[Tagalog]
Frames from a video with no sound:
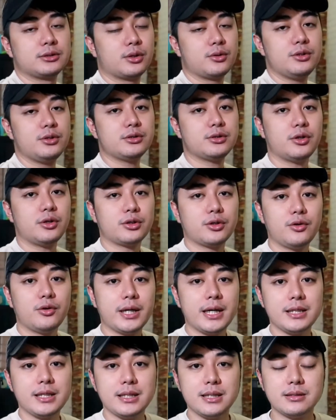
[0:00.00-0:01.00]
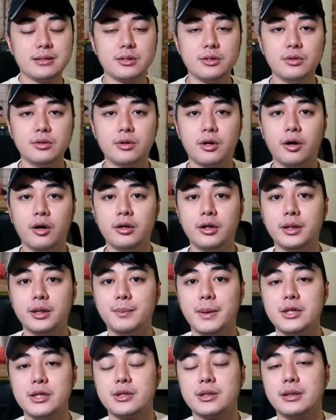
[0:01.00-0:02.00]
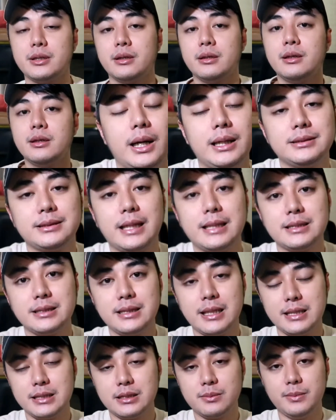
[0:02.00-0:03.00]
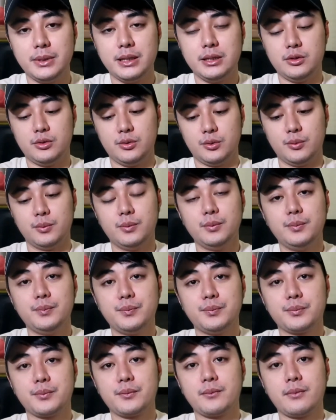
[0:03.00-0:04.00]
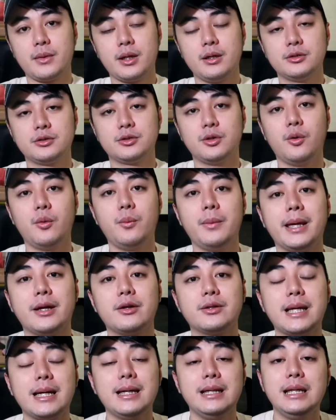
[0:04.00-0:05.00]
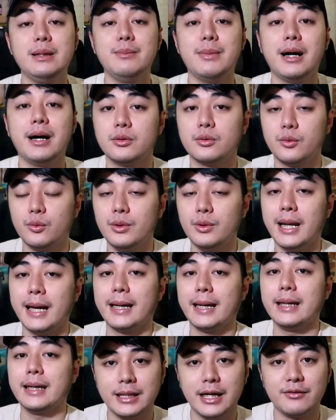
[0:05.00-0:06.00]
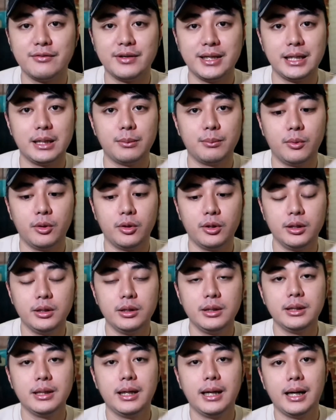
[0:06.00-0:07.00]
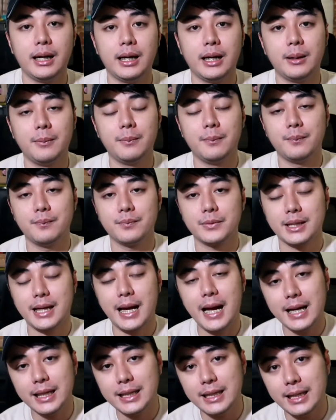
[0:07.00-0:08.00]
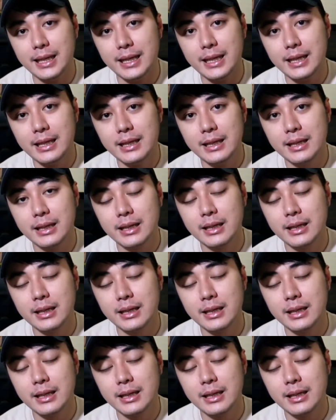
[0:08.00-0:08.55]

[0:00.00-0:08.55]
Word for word: So, yung suot ko ngayon is yung color beige ang size niya is medium. So, meron tayong libang kulay na available. Um, khaki,